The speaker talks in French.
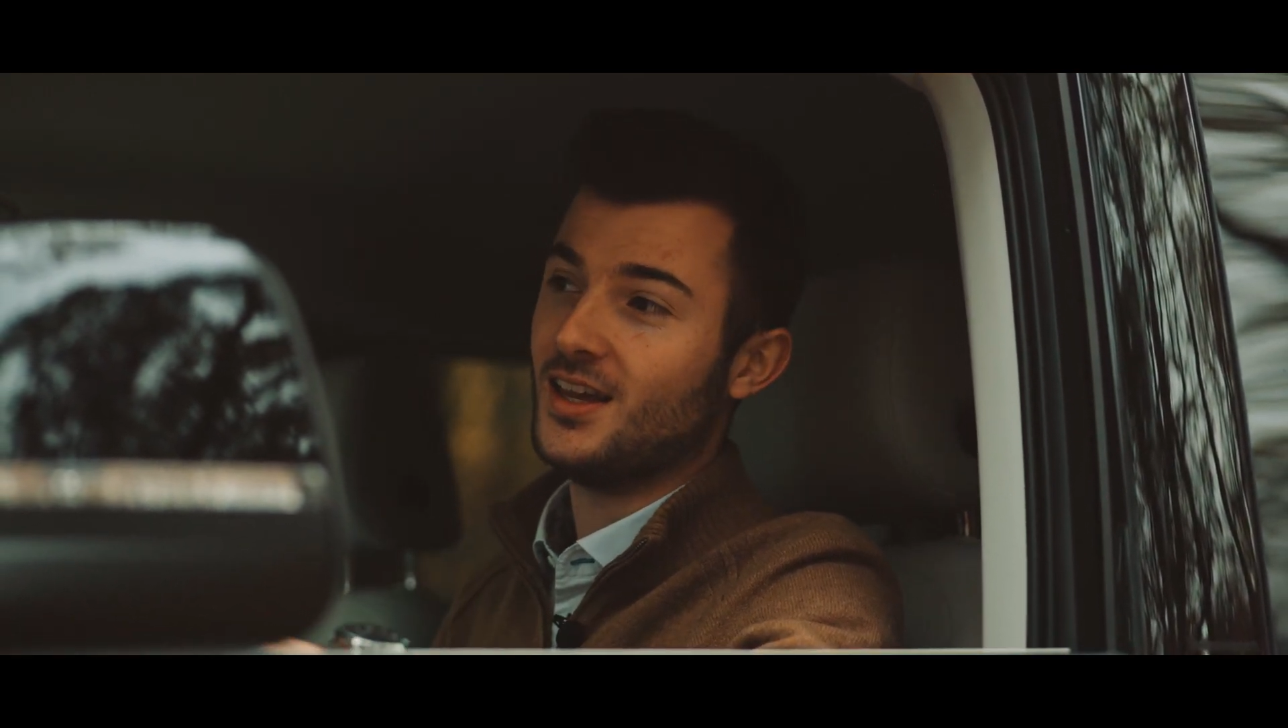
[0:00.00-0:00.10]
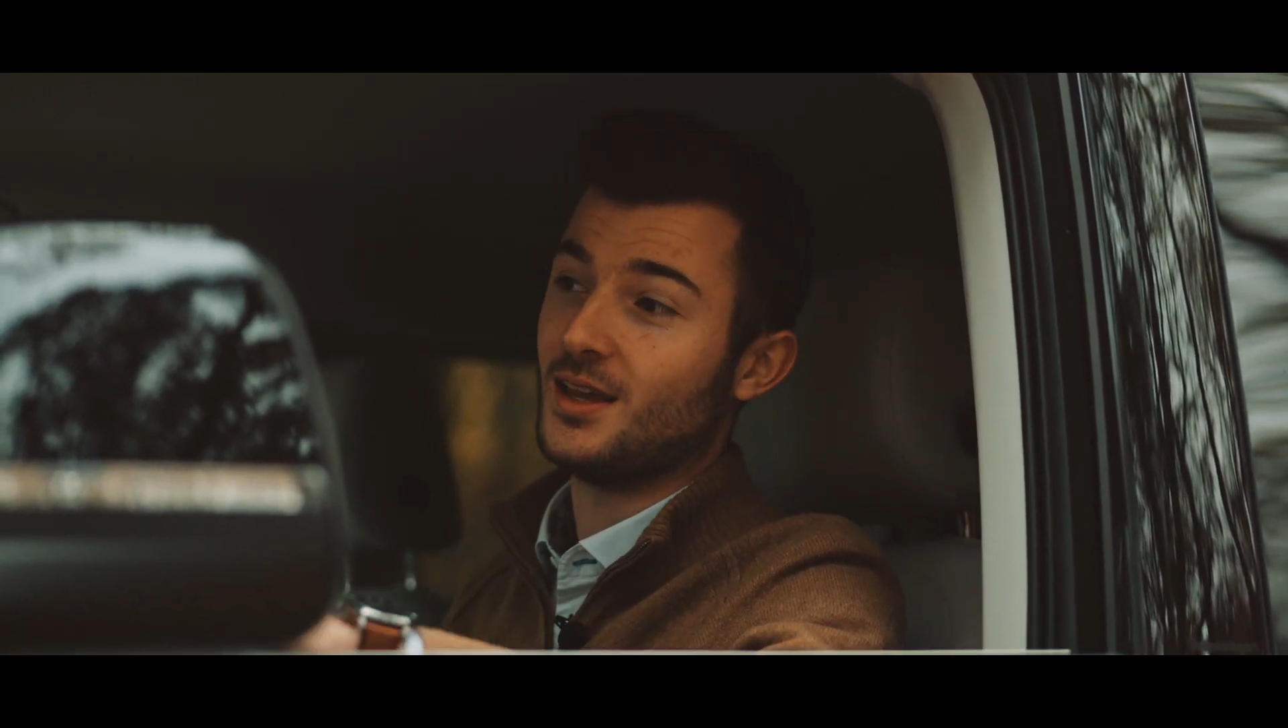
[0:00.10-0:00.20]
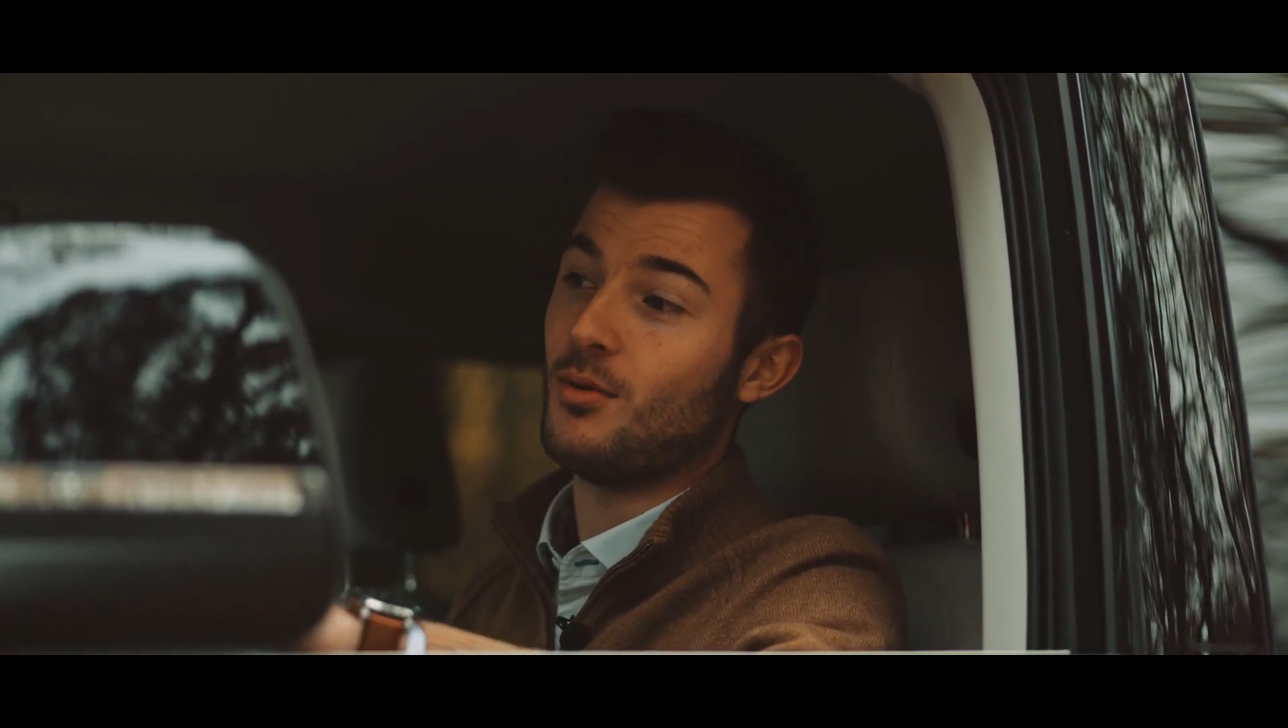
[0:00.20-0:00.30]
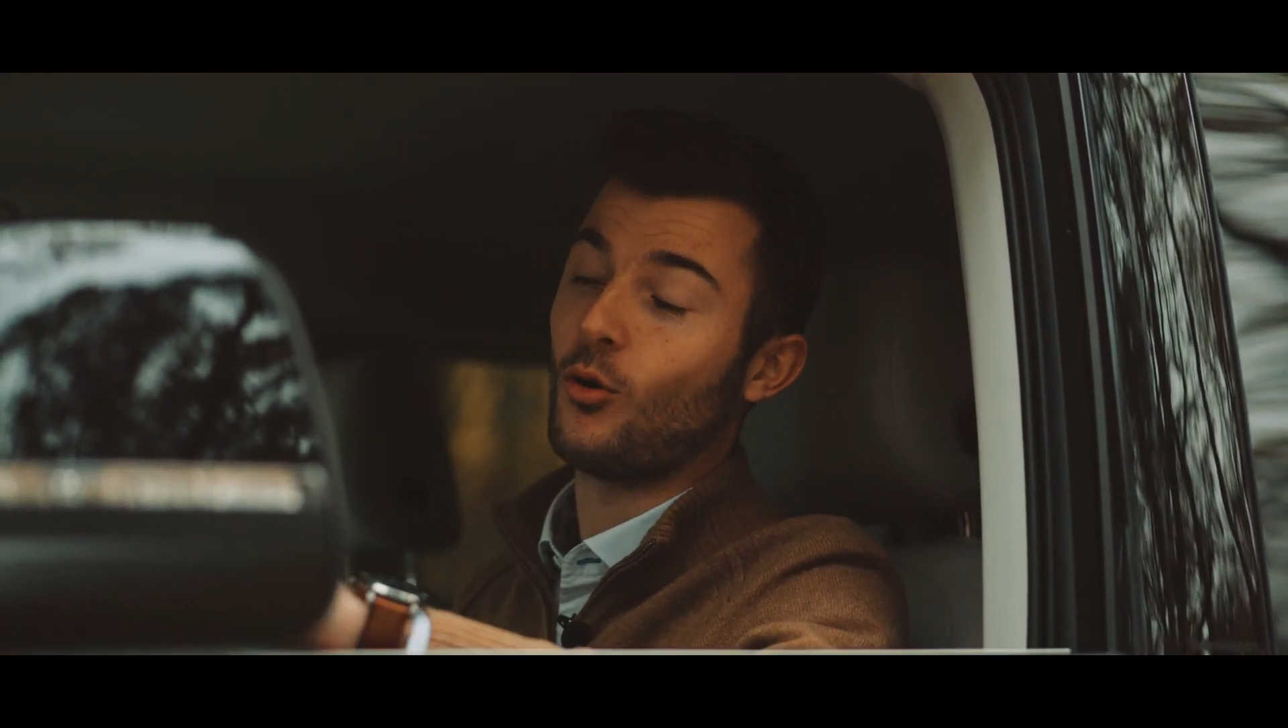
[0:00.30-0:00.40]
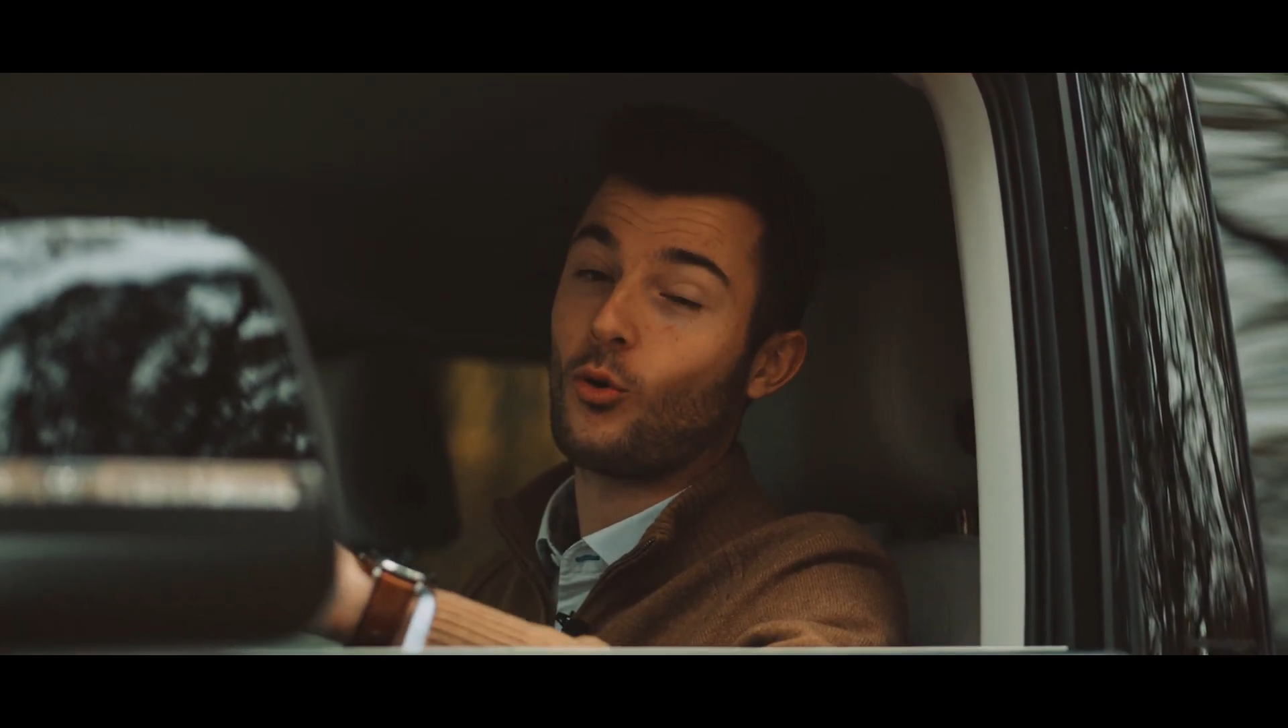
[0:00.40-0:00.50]

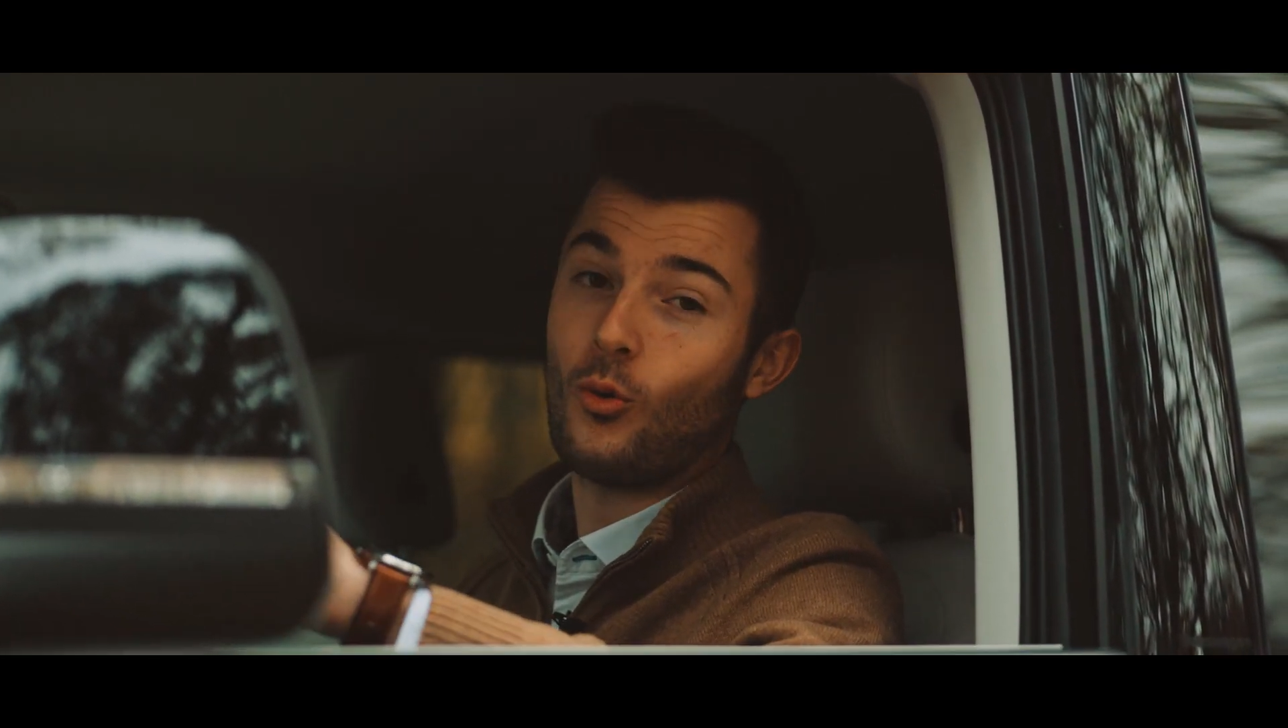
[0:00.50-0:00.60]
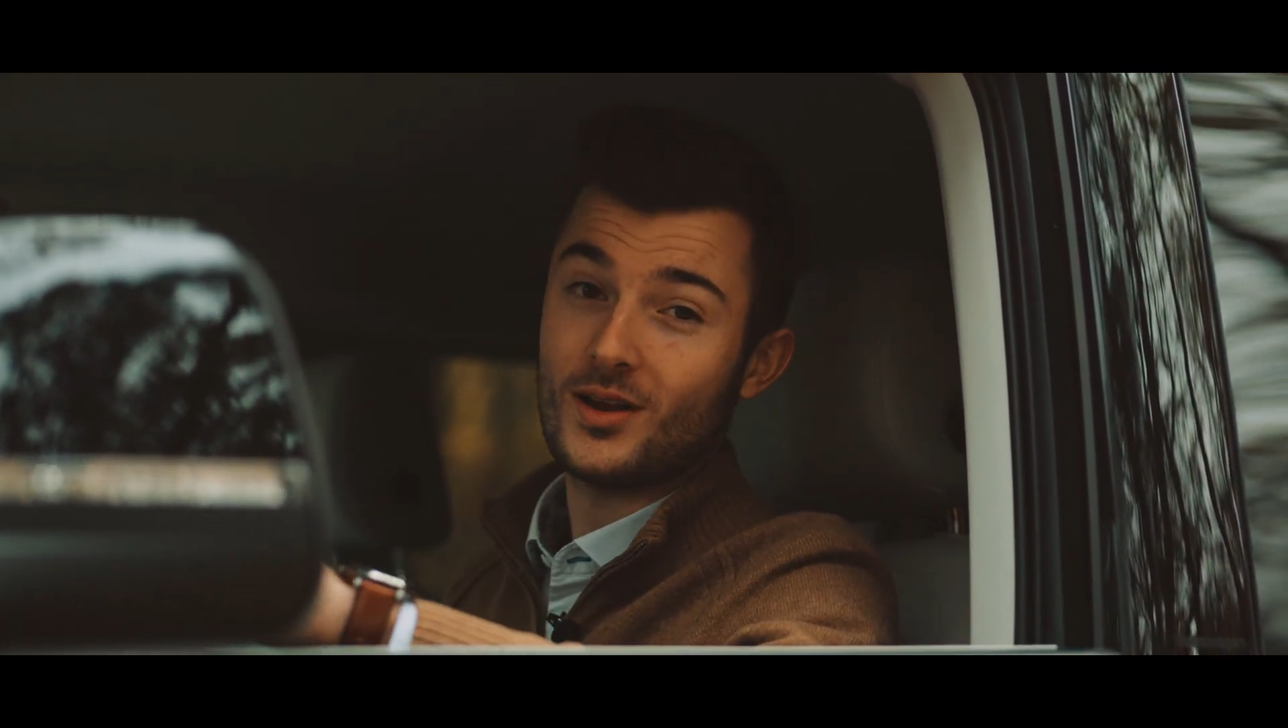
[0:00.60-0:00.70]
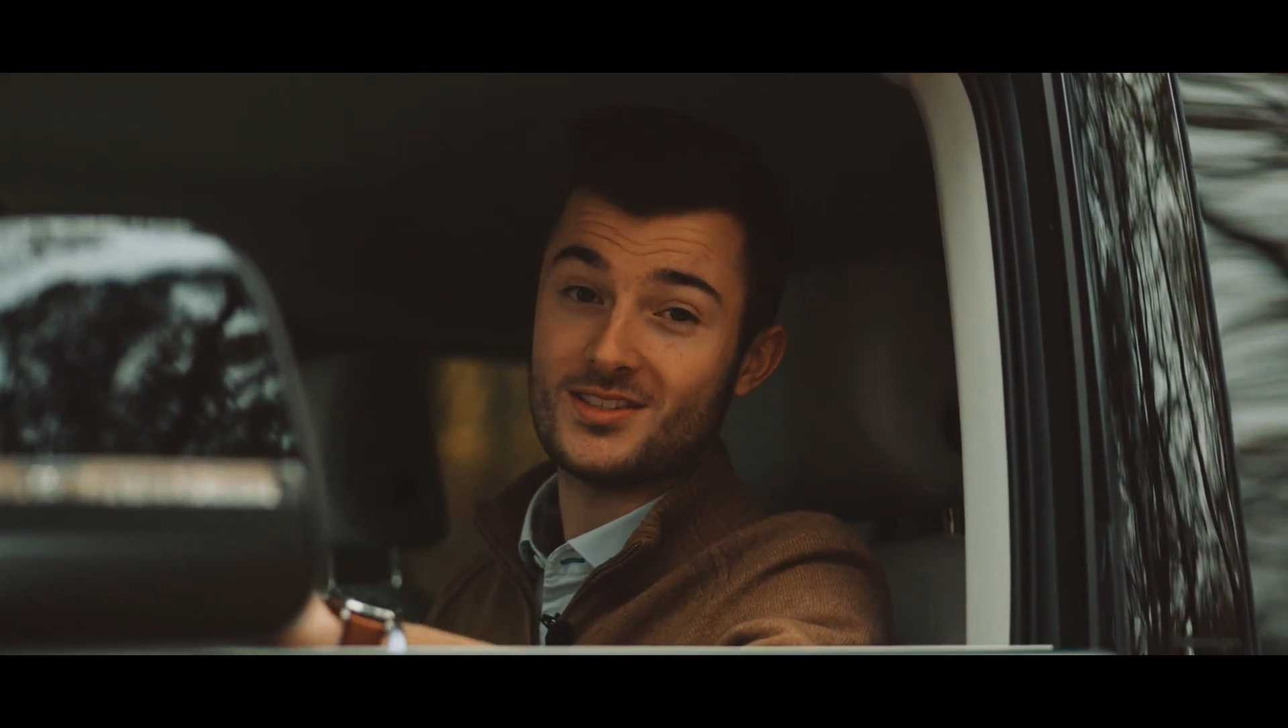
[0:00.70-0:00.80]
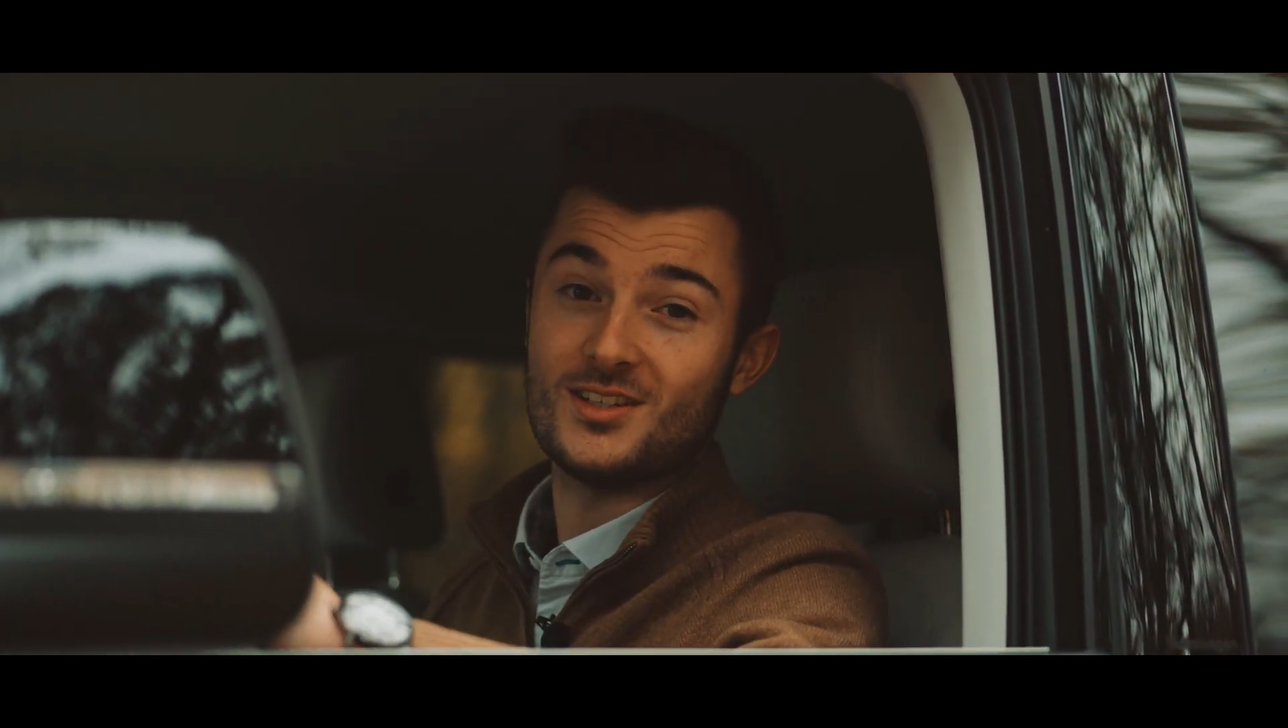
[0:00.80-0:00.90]
eh ben on croise